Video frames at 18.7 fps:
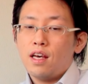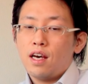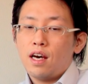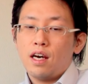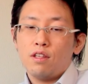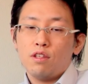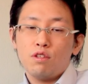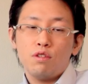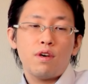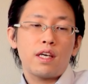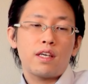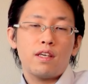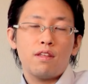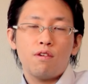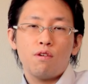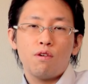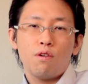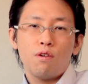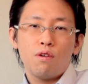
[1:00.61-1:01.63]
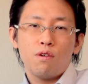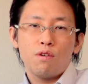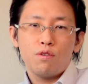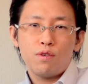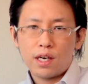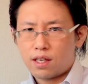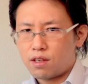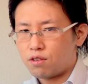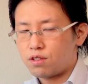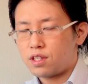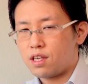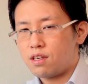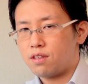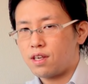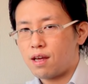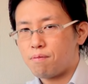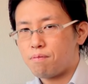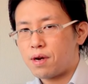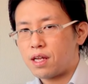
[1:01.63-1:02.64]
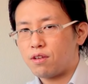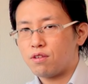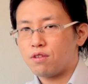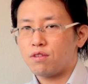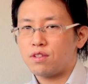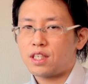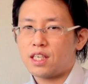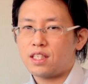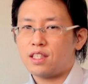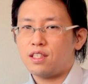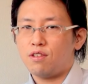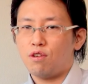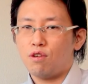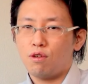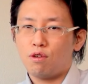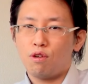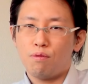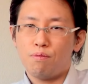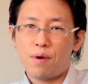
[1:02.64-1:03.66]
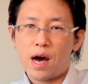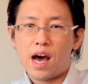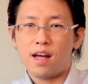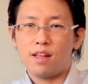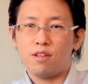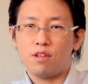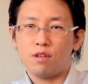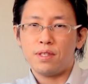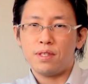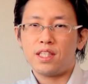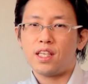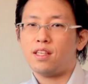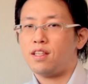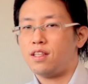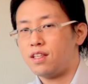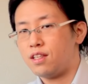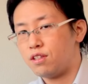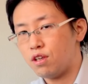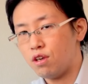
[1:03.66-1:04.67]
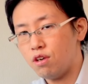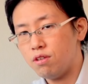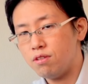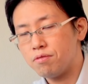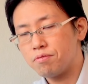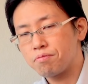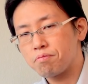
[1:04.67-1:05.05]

あの浮気の浮気をしてる現場の写真をこうバーンせてですよ